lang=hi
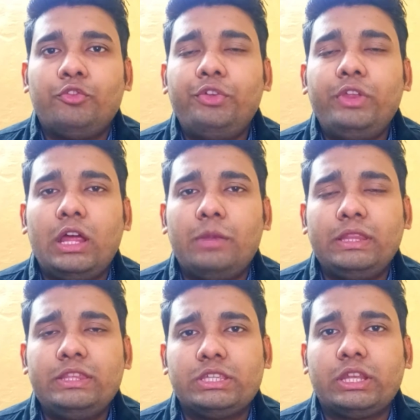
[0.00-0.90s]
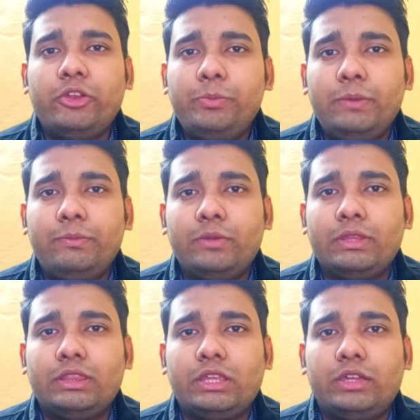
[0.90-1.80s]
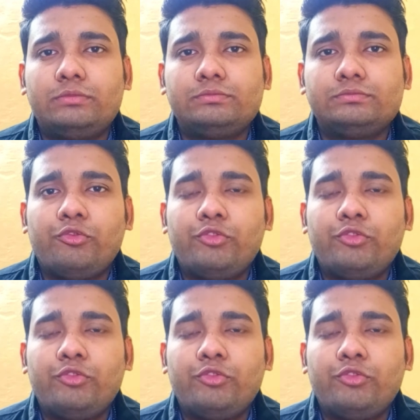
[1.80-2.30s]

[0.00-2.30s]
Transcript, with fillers: फिर हर मंथ जितना भी पेमेंट बनता है